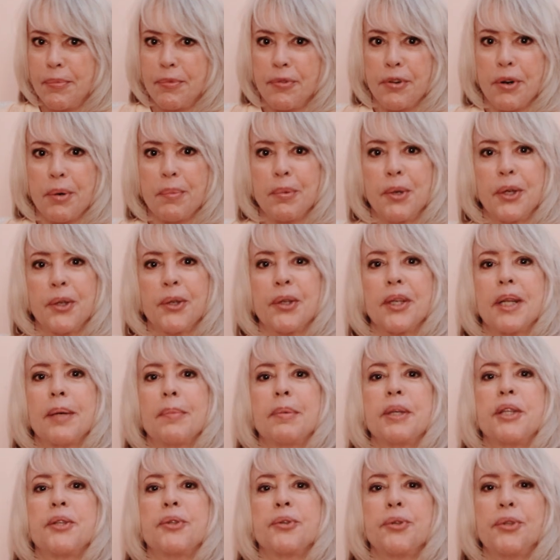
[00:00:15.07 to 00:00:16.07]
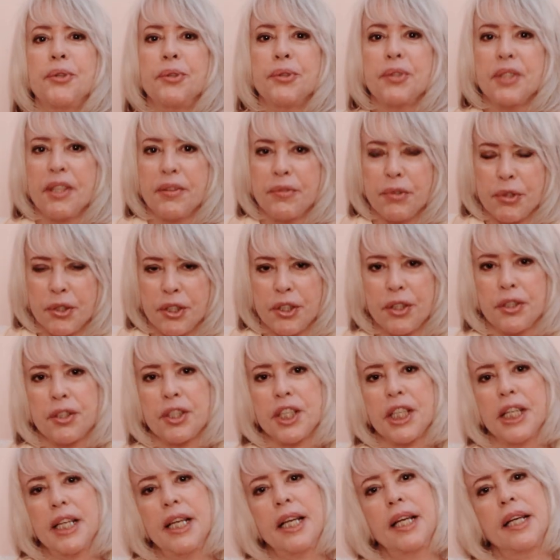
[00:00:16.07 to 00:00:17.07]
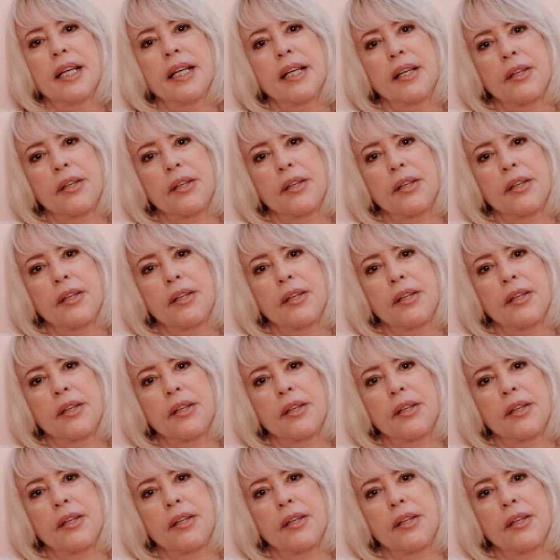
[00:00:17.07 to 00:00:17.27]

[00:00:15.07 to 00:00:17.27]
formule que d'habitude, nous avons changé.